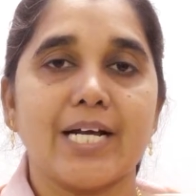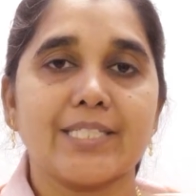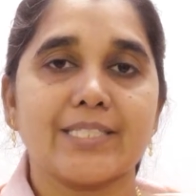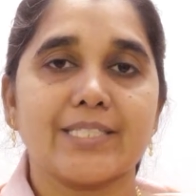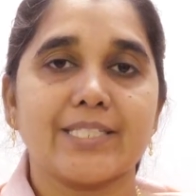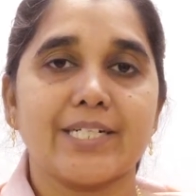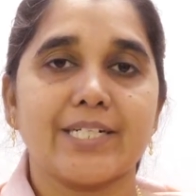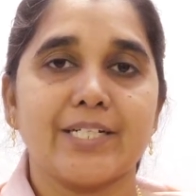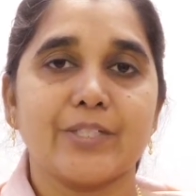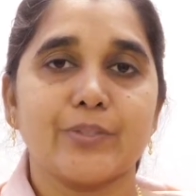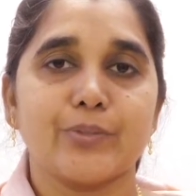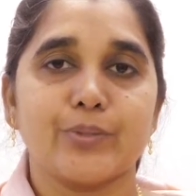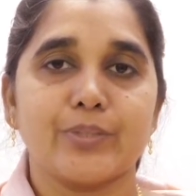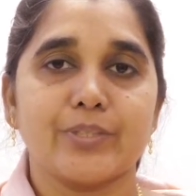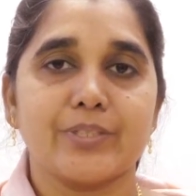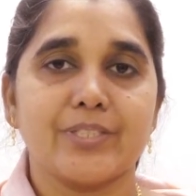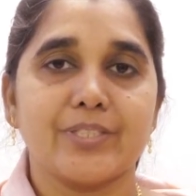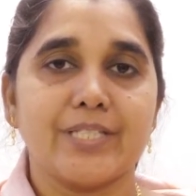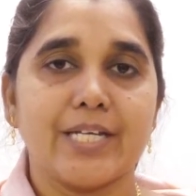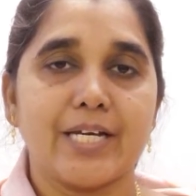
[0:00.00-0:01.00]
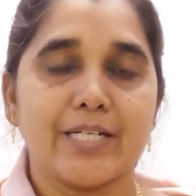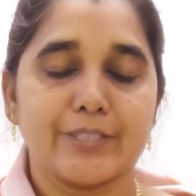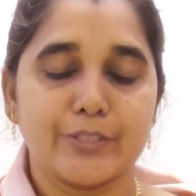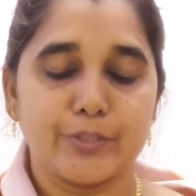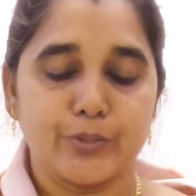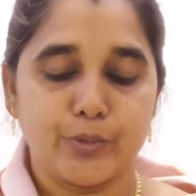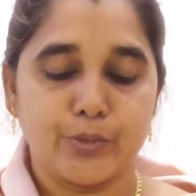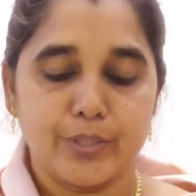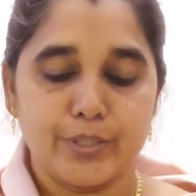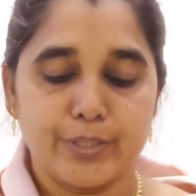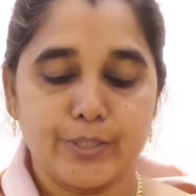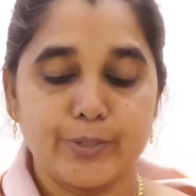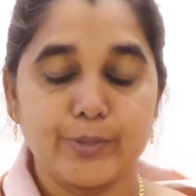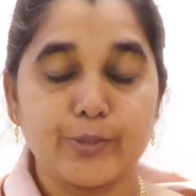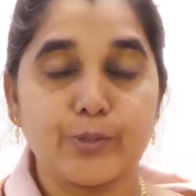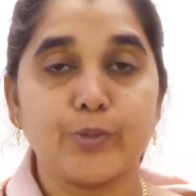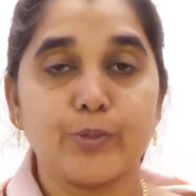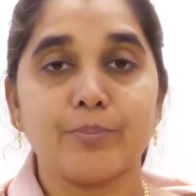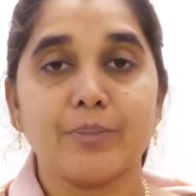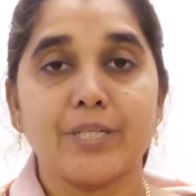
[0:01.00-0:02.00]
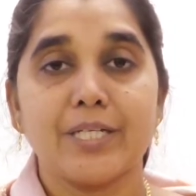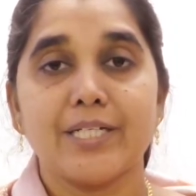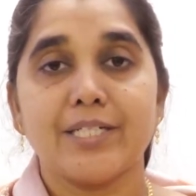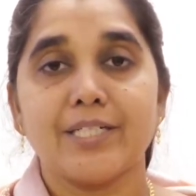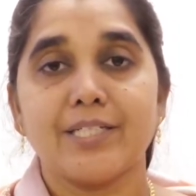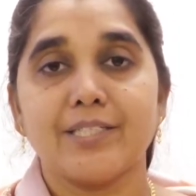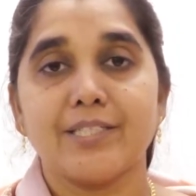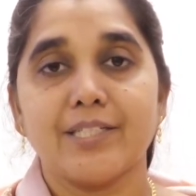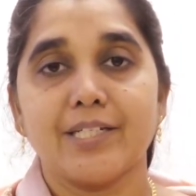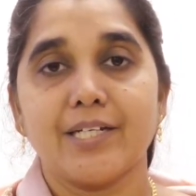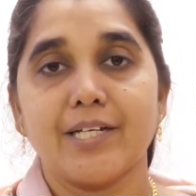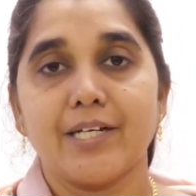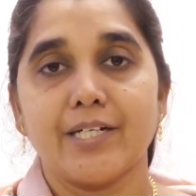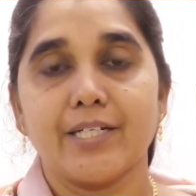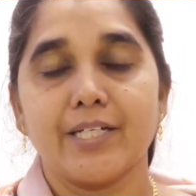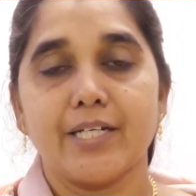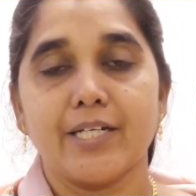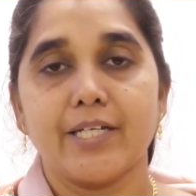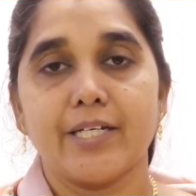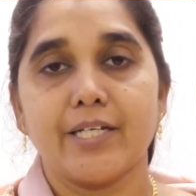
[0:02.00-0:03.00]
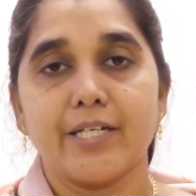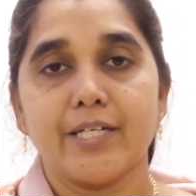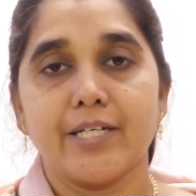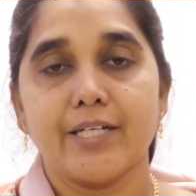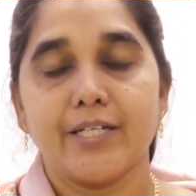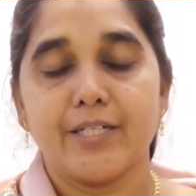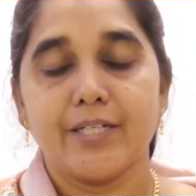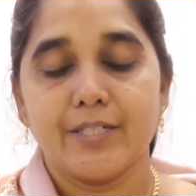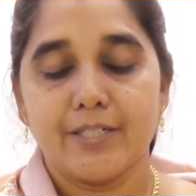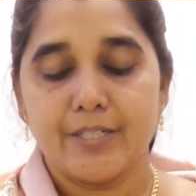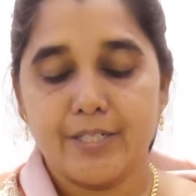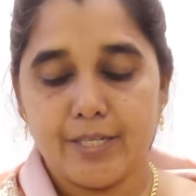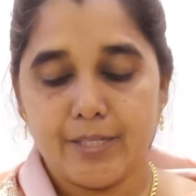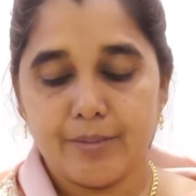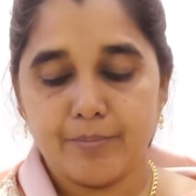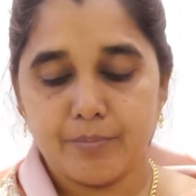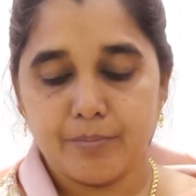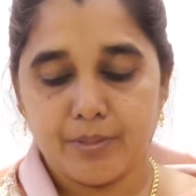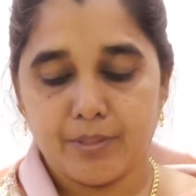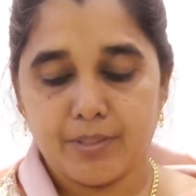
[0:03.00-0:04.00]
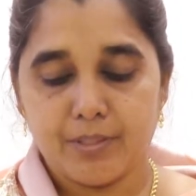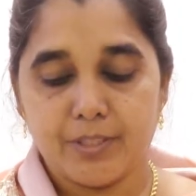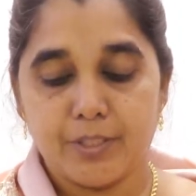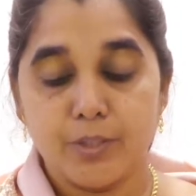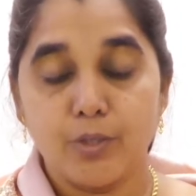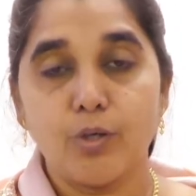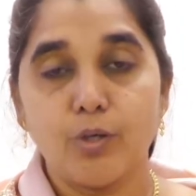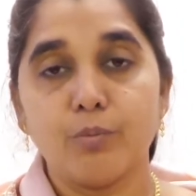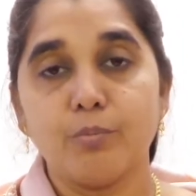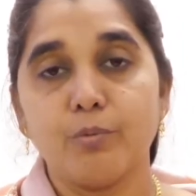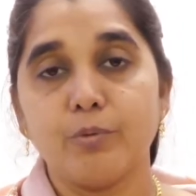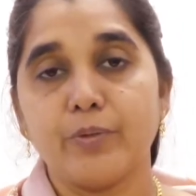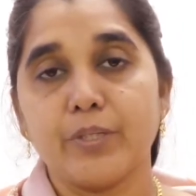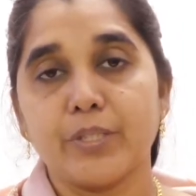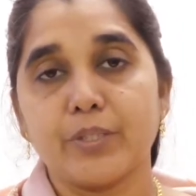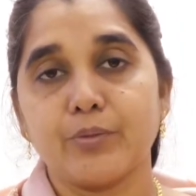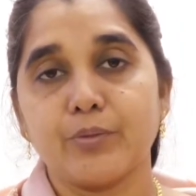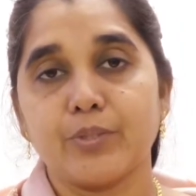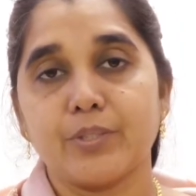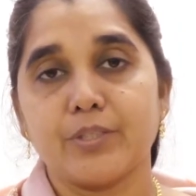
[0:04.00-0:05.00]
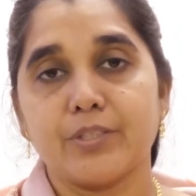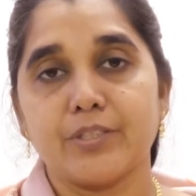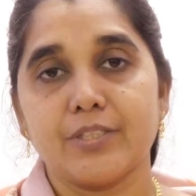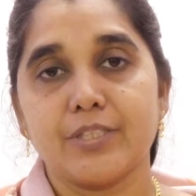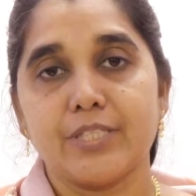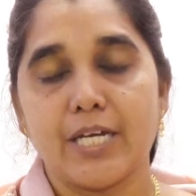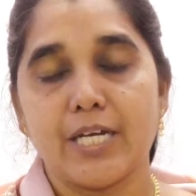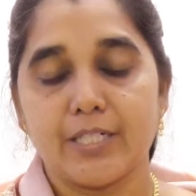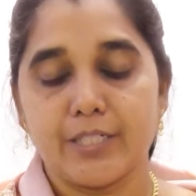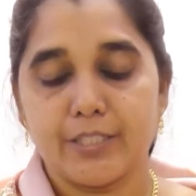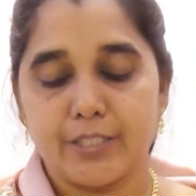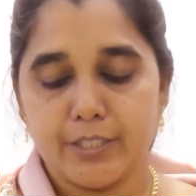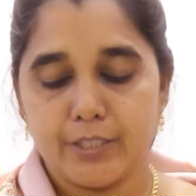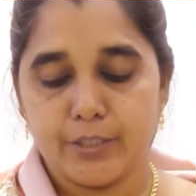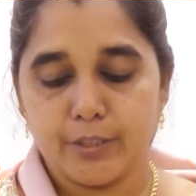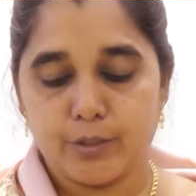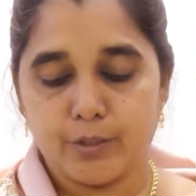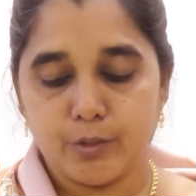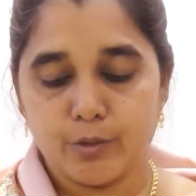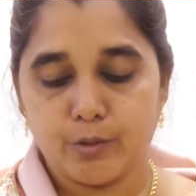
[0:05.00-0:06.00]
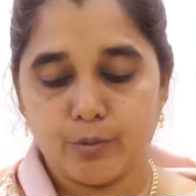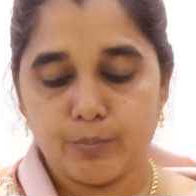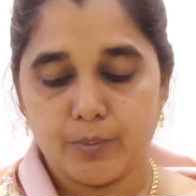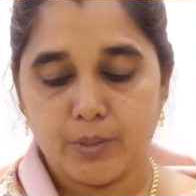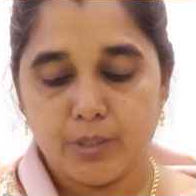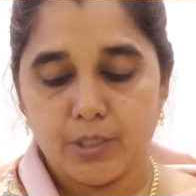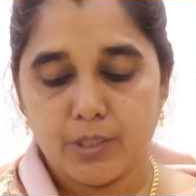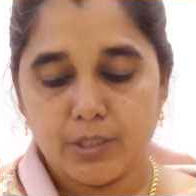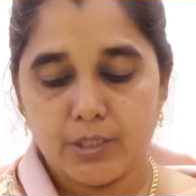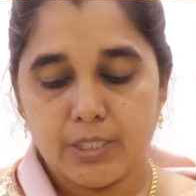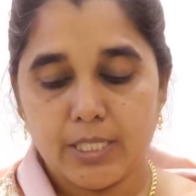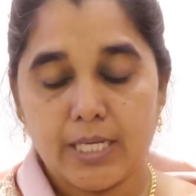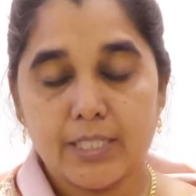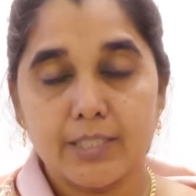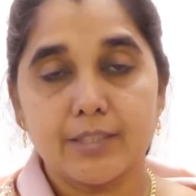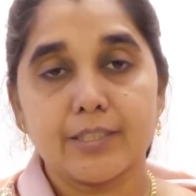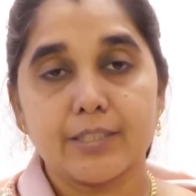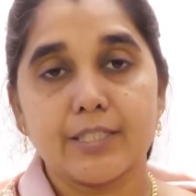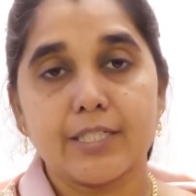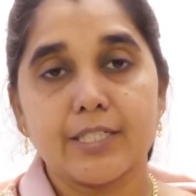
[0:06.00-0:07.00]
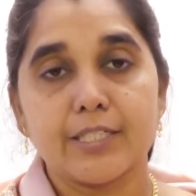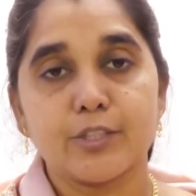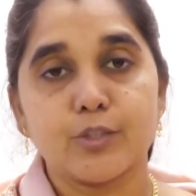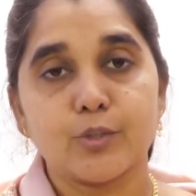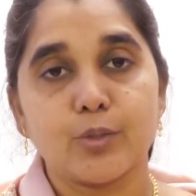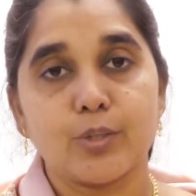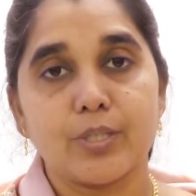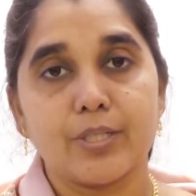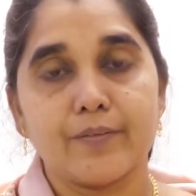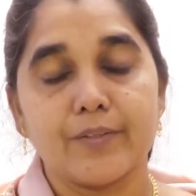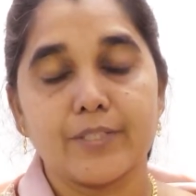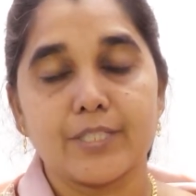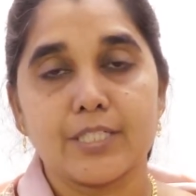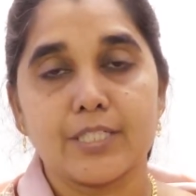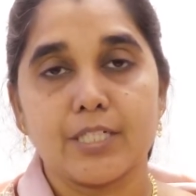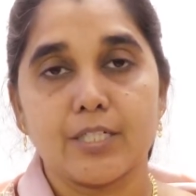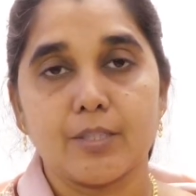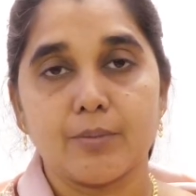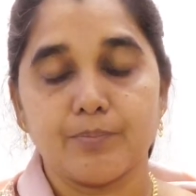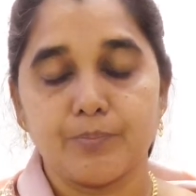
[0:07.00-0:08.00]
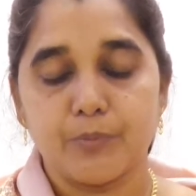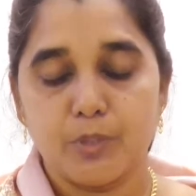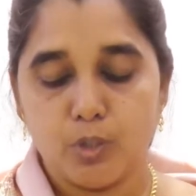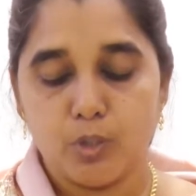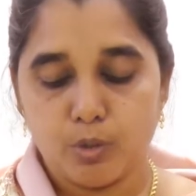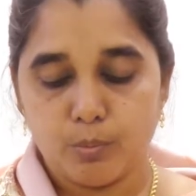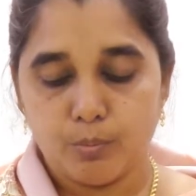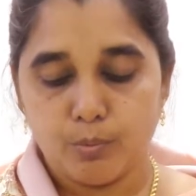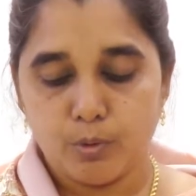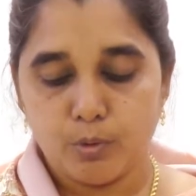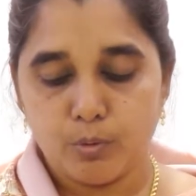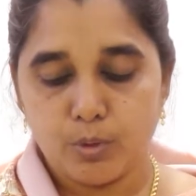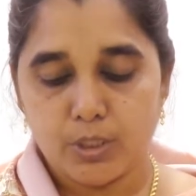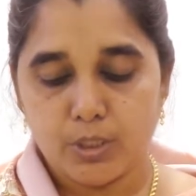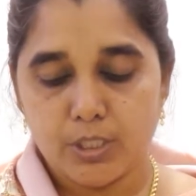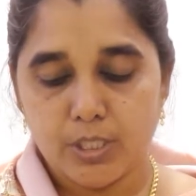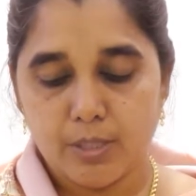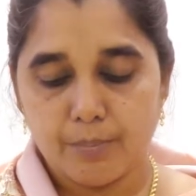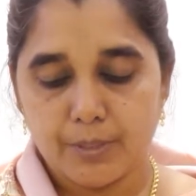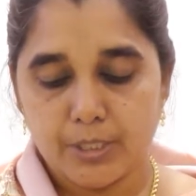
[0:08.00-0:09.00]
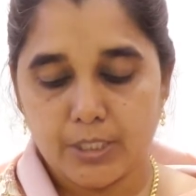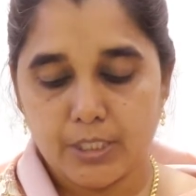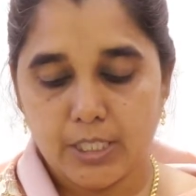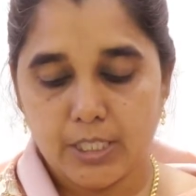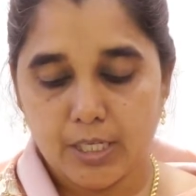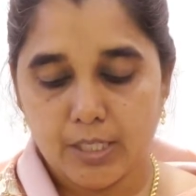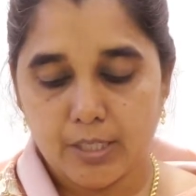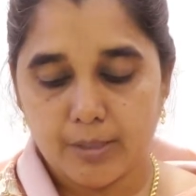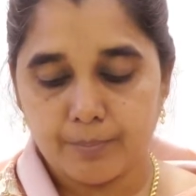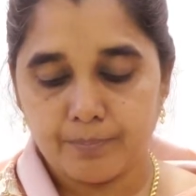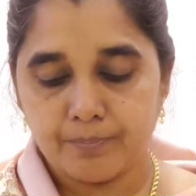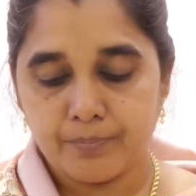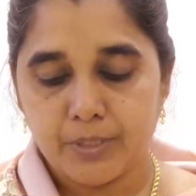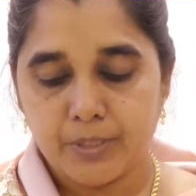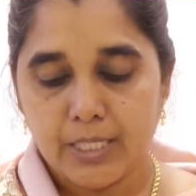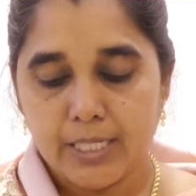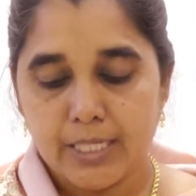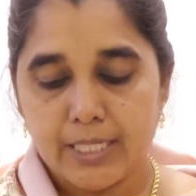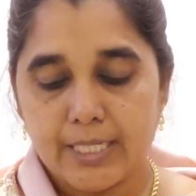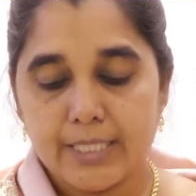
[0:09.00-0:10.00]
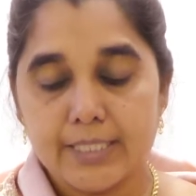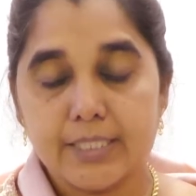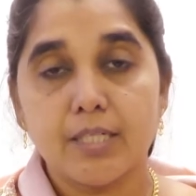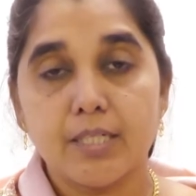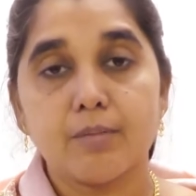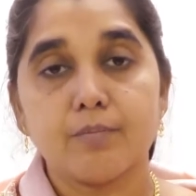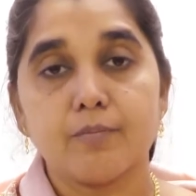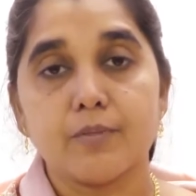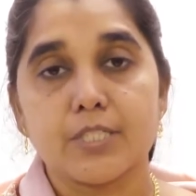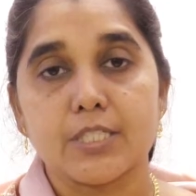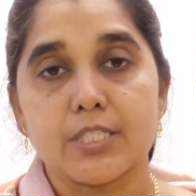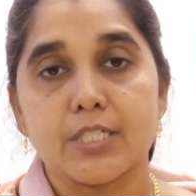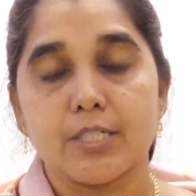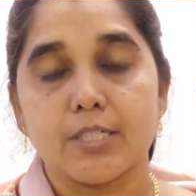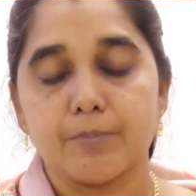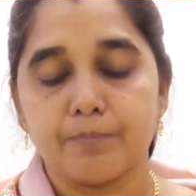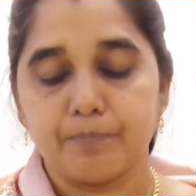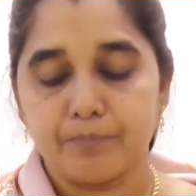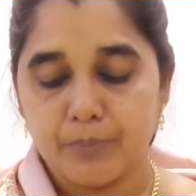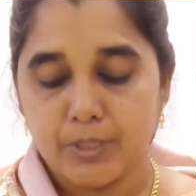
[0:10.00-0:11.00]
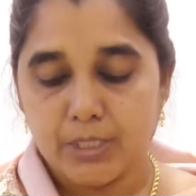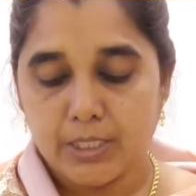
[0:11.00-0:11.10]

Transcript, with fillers: தாசர்களை குறித்து தியானித்துக் கொண்டிருக்கிறோம் இந்த நாளிலே நாம் யோபுவை குறித்து தியானிக்க இருக்கிறோம் தியானத்திற்கு எடுத்துக்கொண்ட வசனம் யோபு ஒன்றாம் அதிகாரம் எட்டாம் வசனம்